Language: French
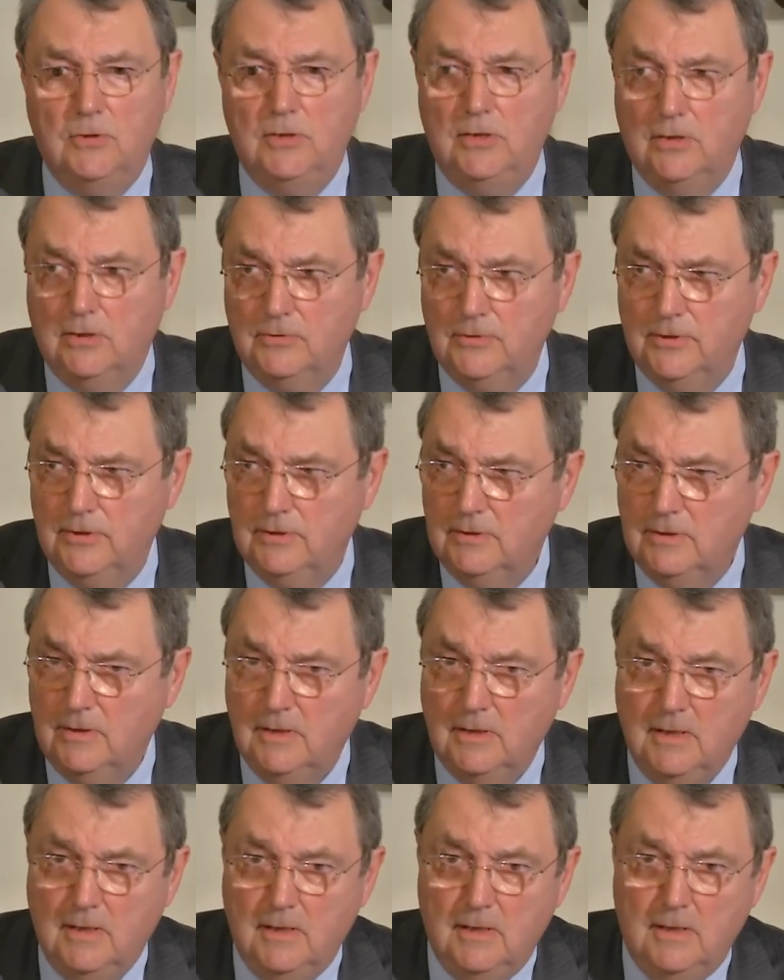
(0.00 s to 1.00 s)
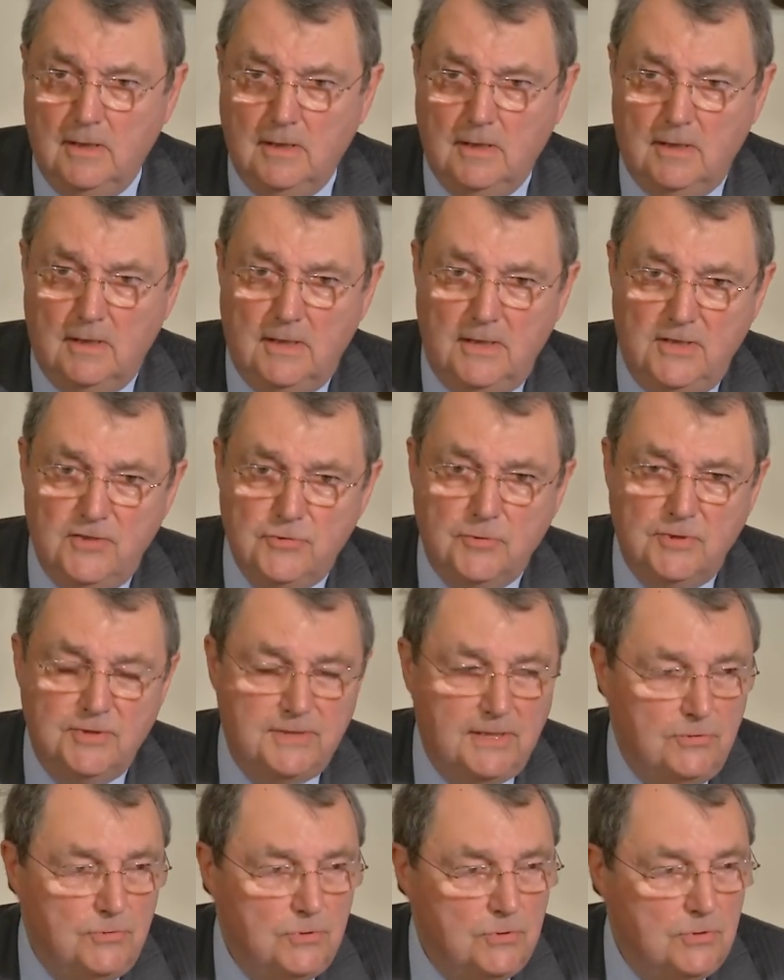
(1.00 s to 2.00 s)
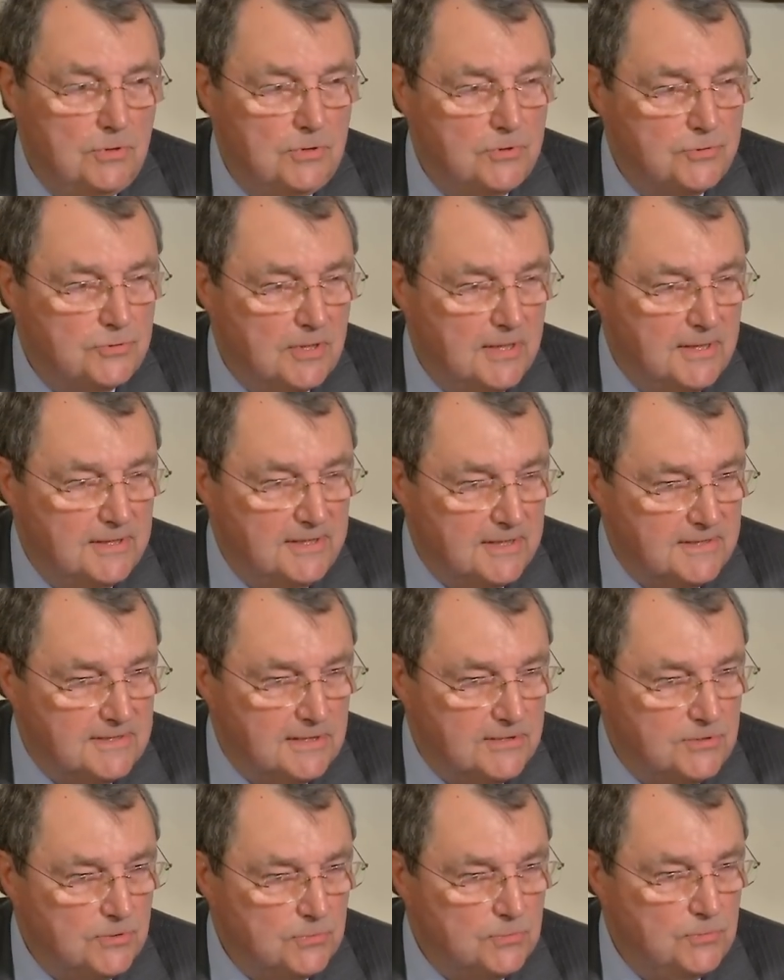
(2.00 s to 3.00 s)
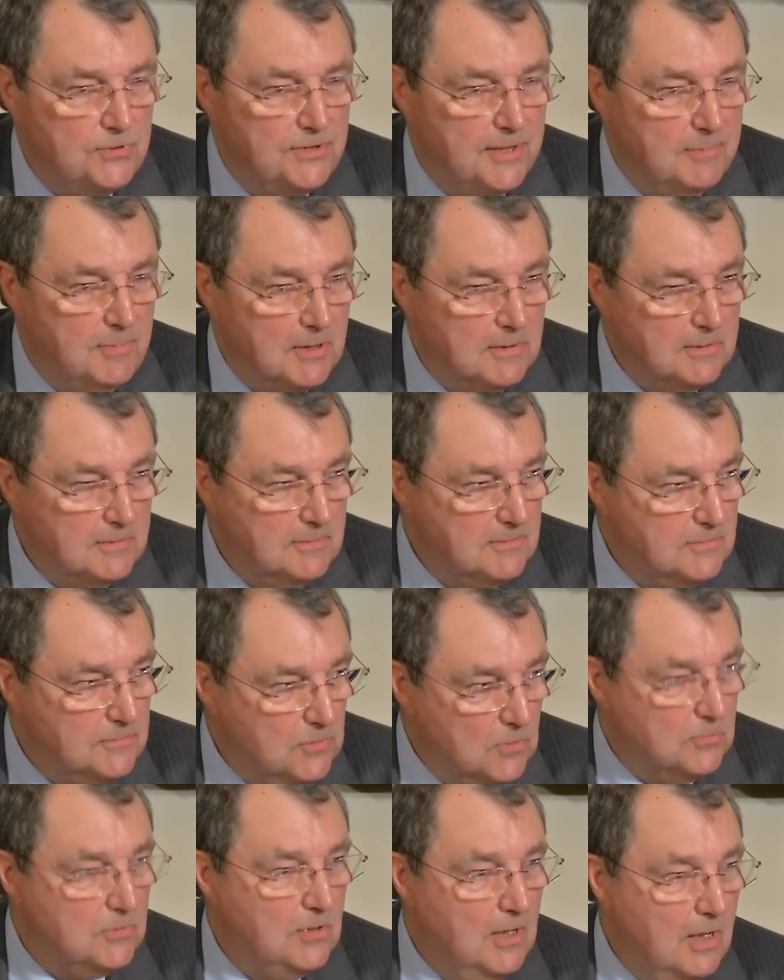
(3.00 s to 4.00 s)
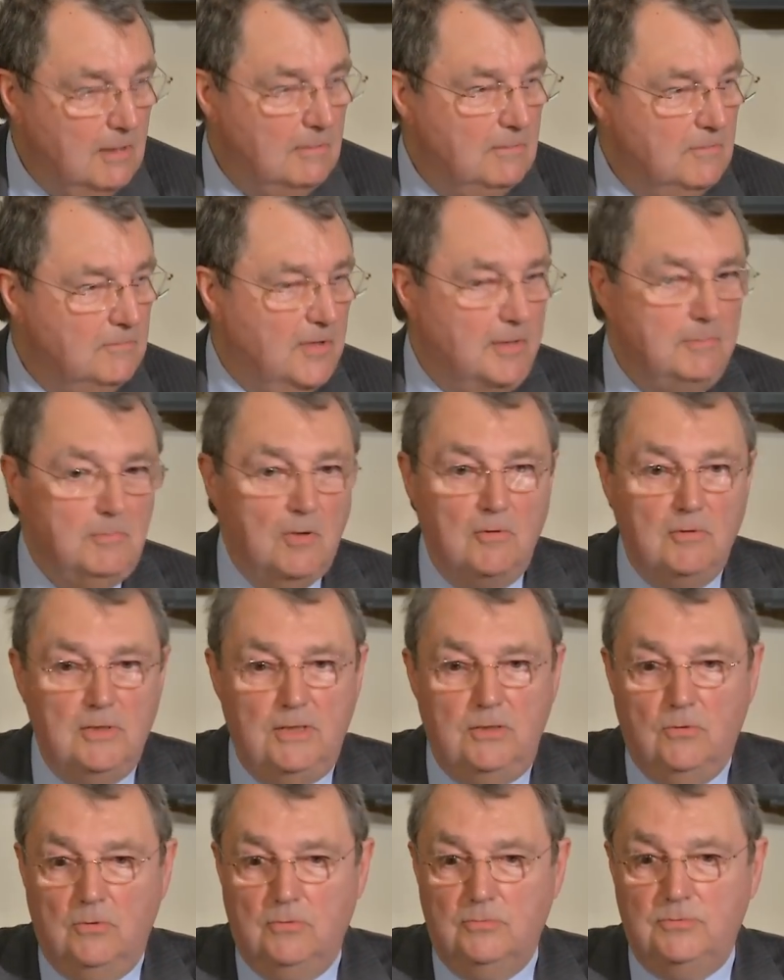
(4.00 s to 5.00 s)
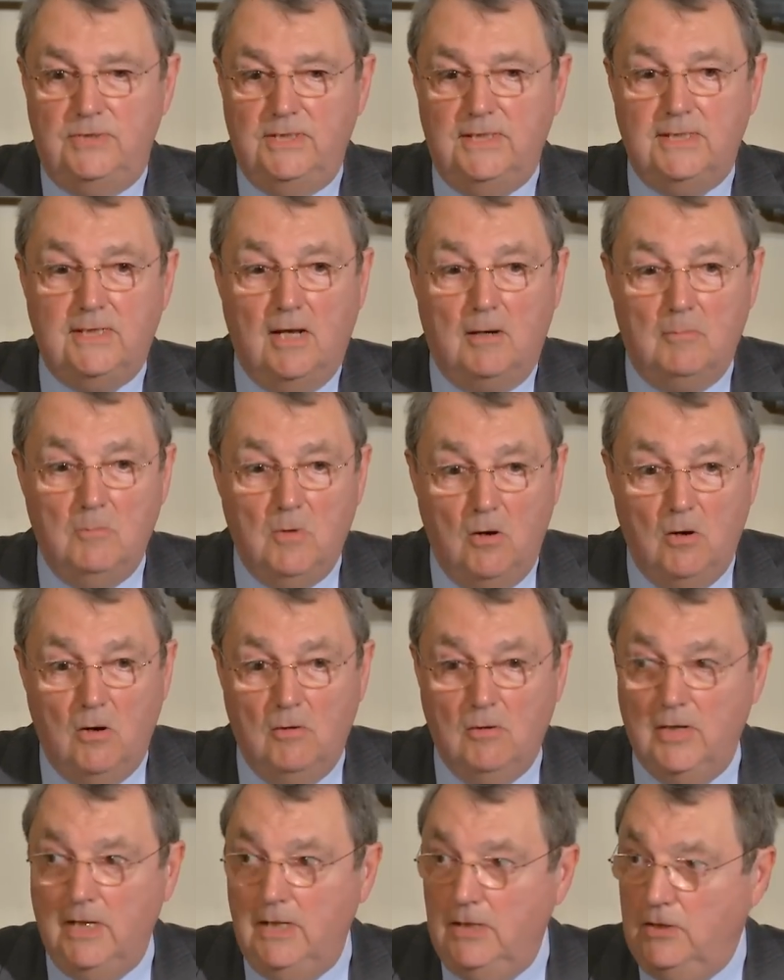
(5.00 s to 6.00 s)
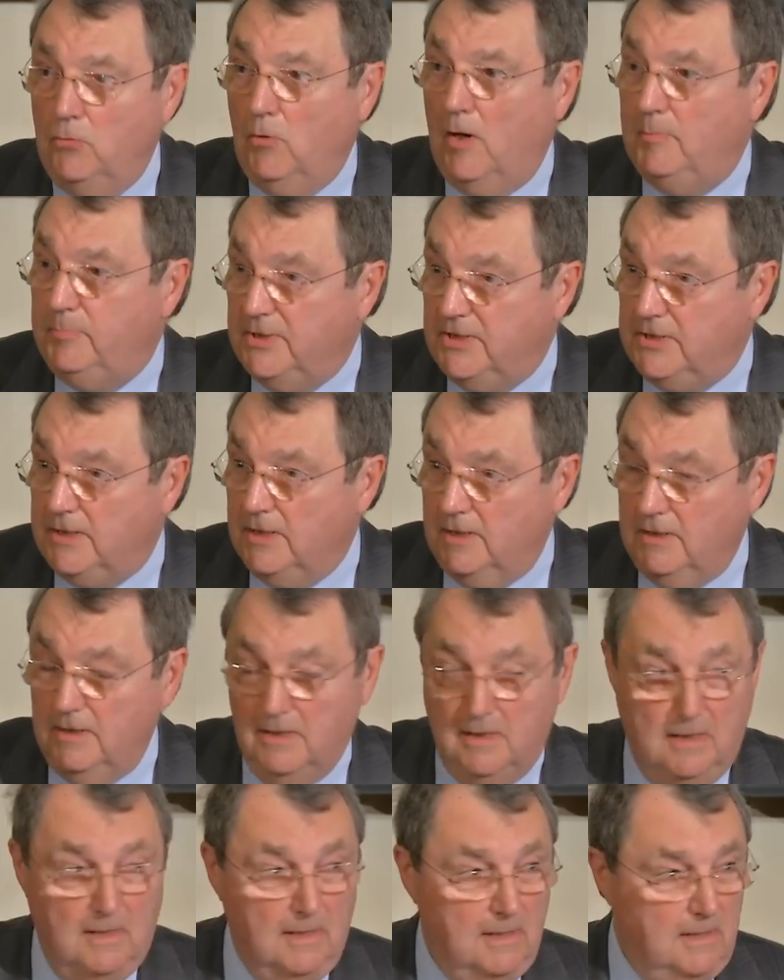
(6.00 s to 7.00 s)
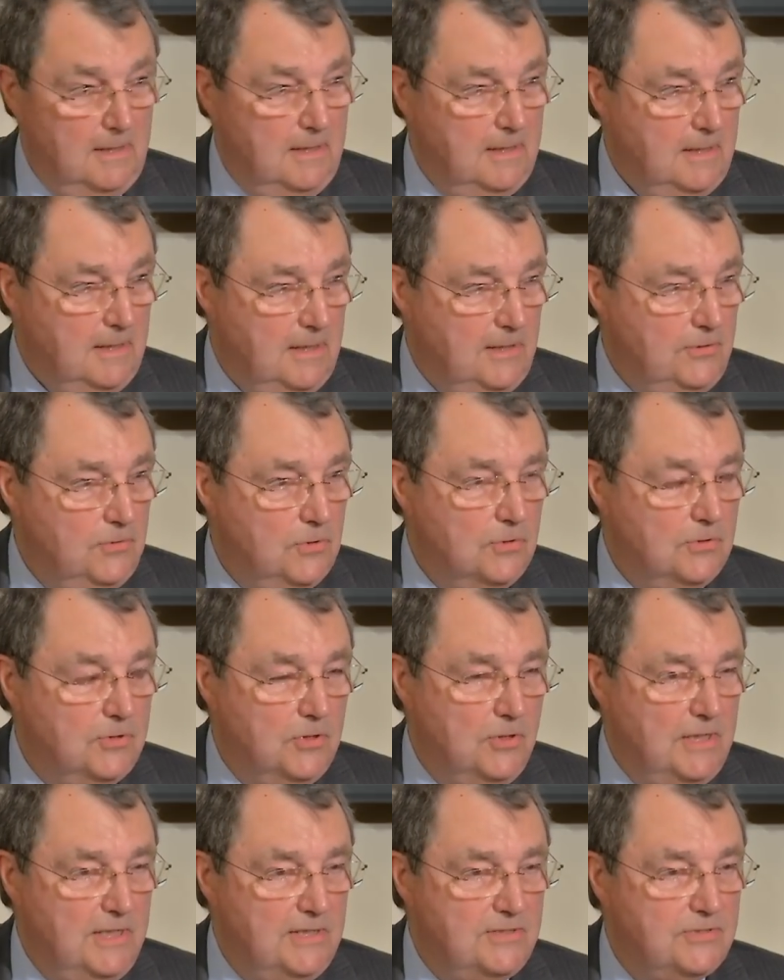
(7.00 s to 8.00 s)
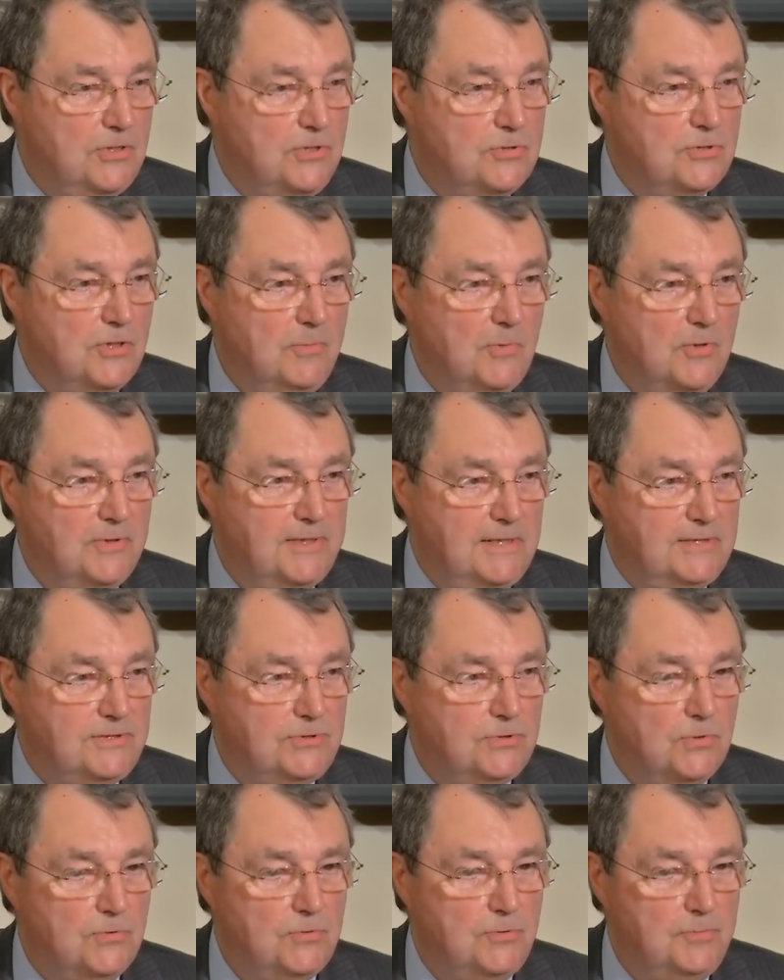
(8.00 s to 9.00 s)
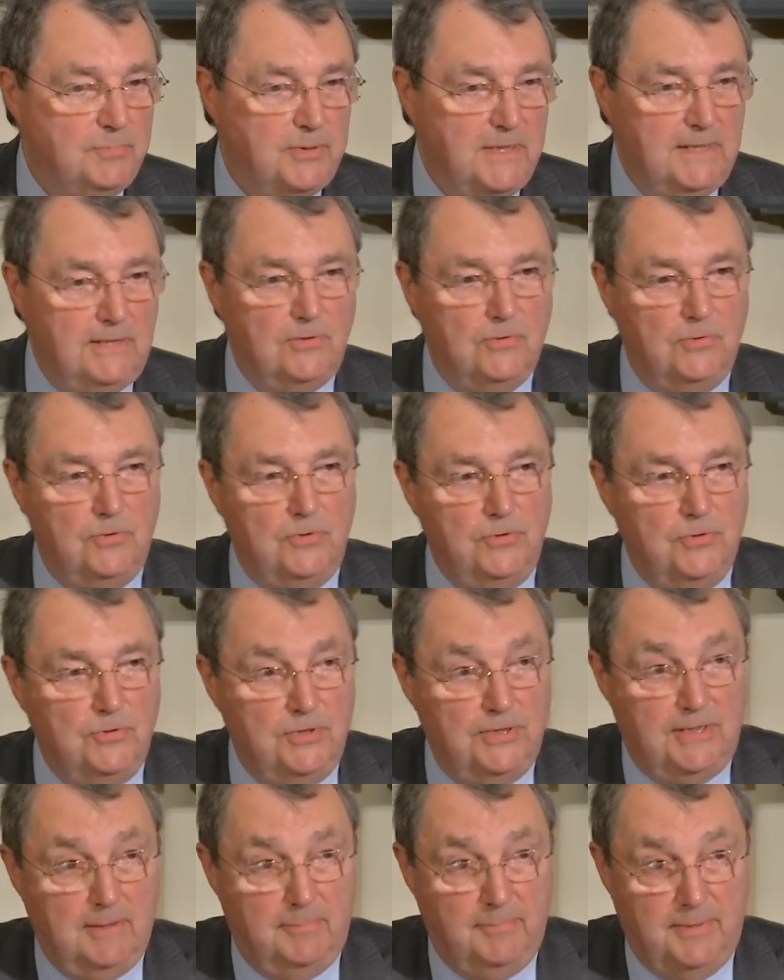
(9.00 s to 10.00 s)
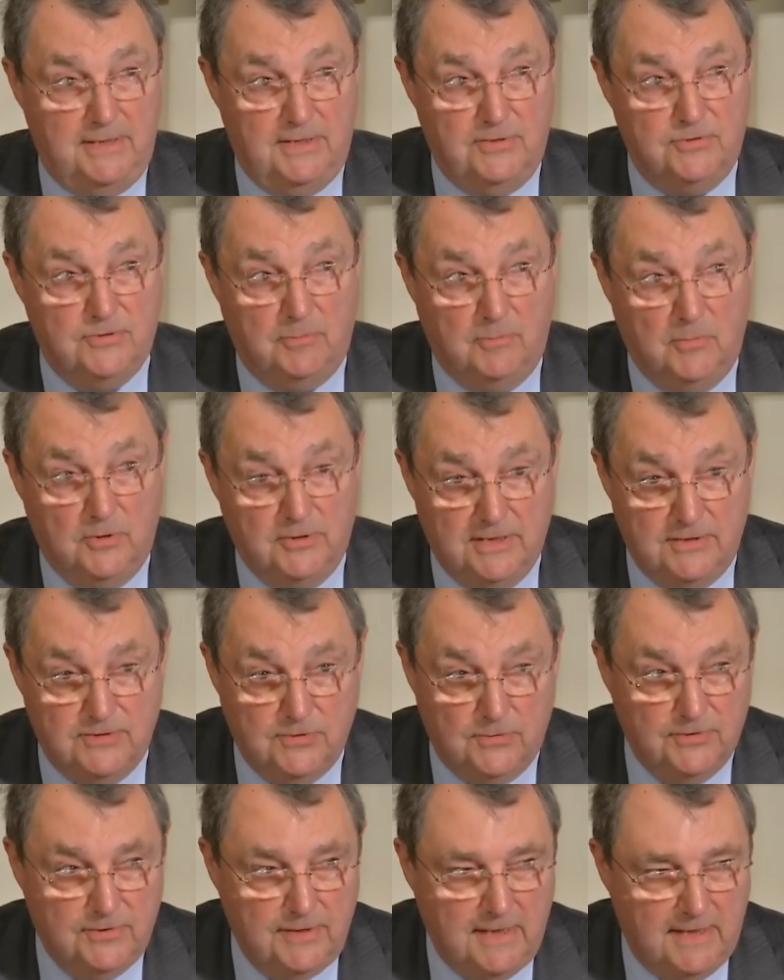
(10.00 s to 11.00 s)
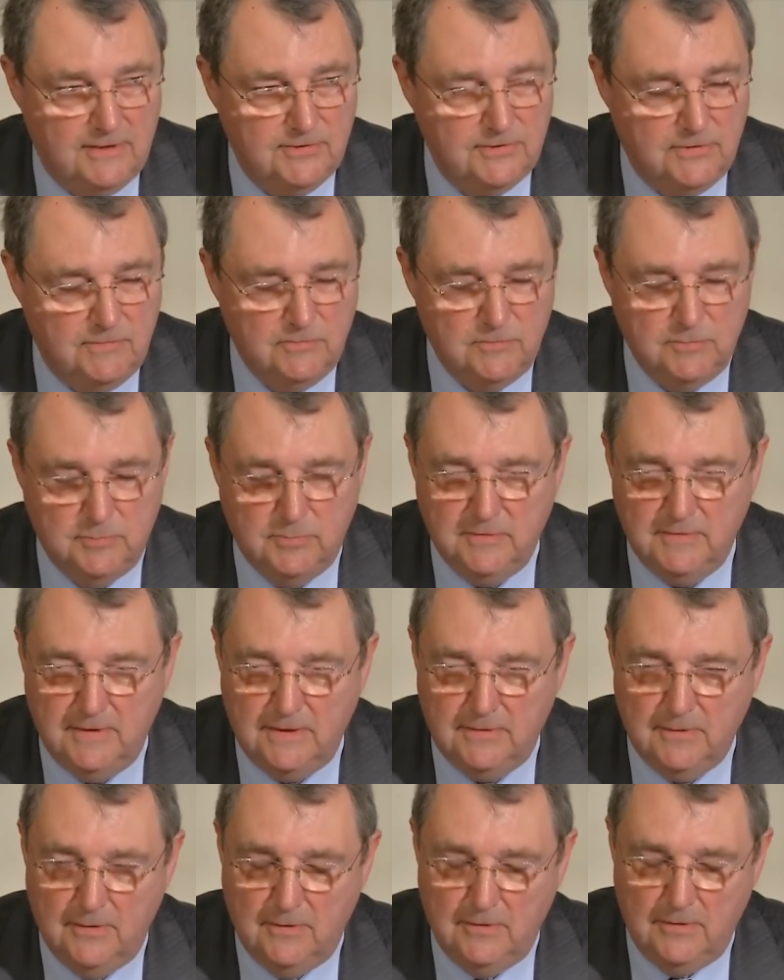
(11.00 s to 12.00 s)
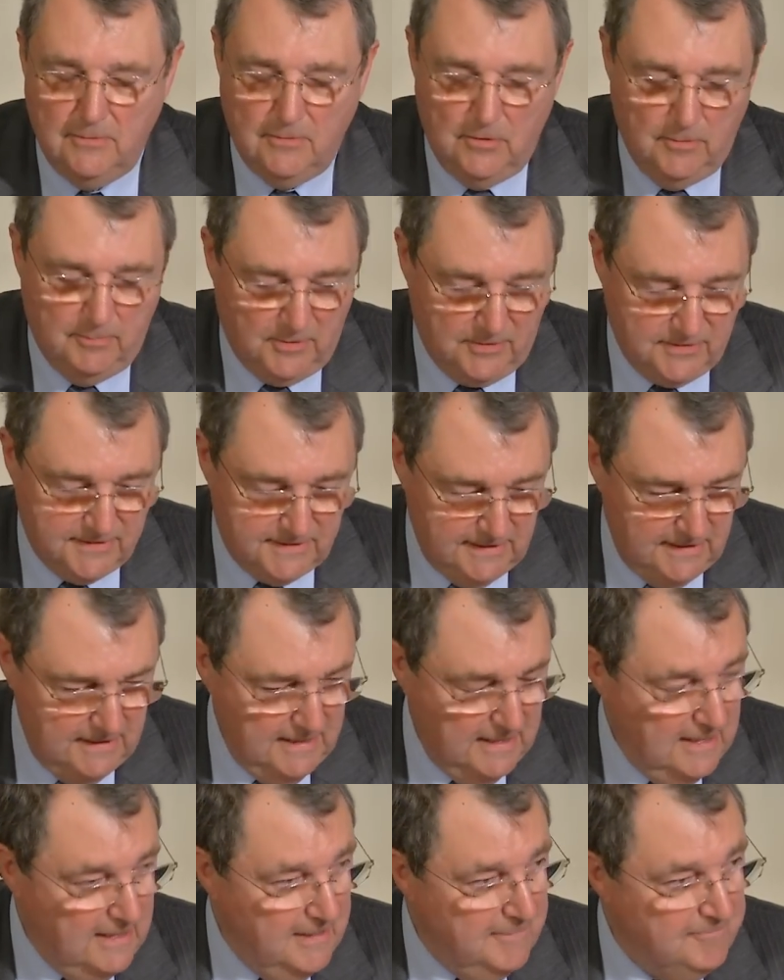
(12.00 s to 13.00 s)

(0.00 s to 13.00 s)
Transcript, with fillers: et Hollande. Ils ont été nuls sur la taxation du tabac. Donc là, vraiment, ils l'ont dit clairement et ils l'ont appliqué. Et donc, euh, les seules augmentations de prix qui ont eu lieu n'étaient pas des augmentations de taxes, comme vous pouvez euh, le penser,